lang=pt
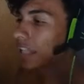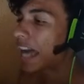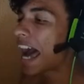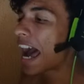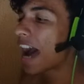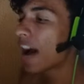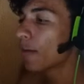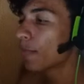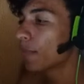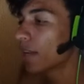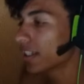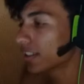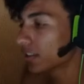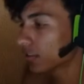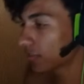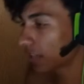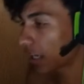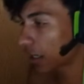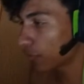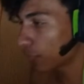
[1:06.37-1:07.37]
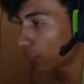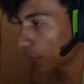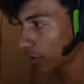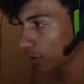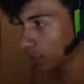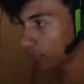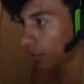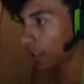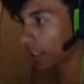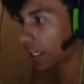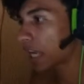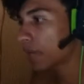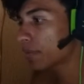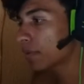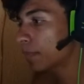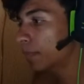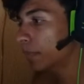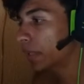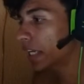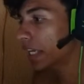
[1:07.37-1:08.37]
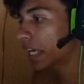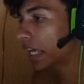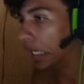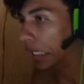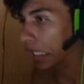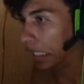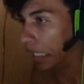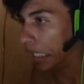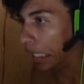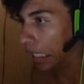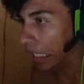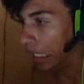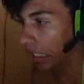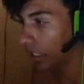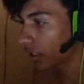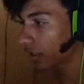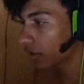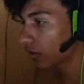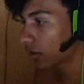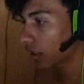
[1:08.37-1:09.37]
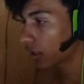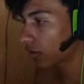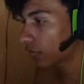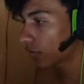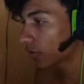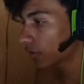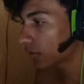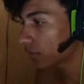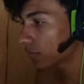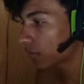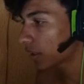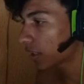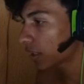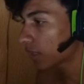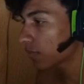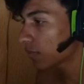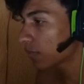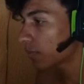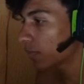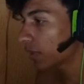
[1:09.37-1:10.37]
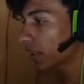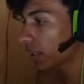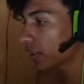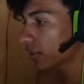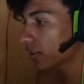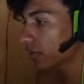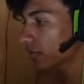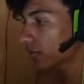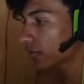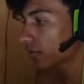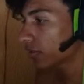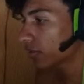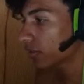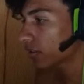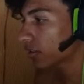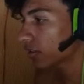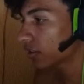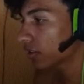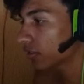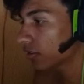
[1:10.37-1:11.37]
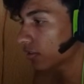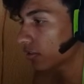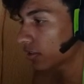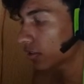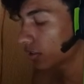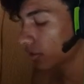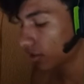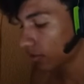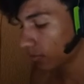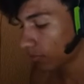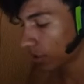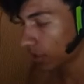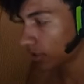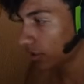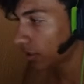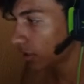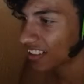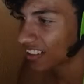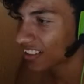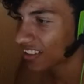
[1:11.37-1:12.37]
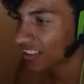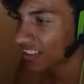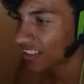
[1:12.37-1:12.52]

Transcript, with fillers: Tá, mas eu quero fazer uma gameplay alegre, eu quero fazer uma gameplay que maneira.